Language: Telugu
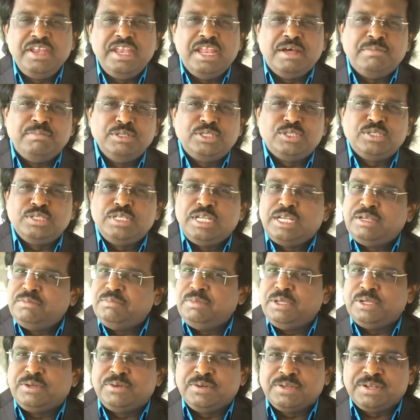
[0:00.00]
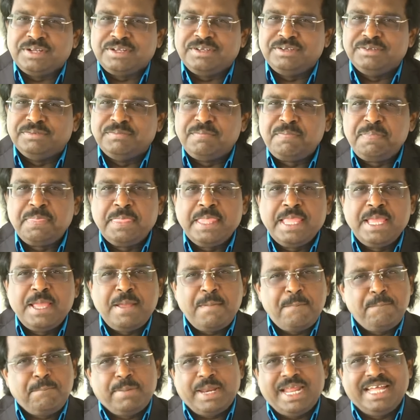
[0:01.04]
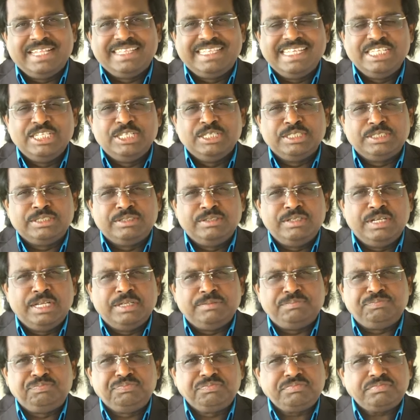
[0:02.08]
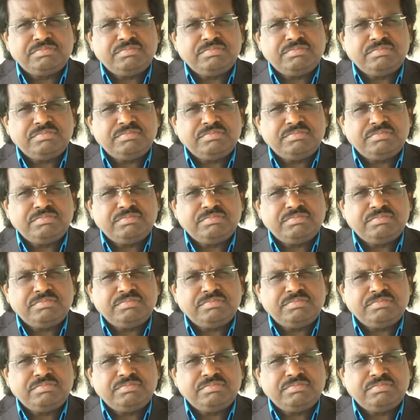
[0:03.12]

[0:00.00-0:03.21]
నమ్ముచున్నాను మీ కొరకు ప్రార్థన చేస్తున్నాను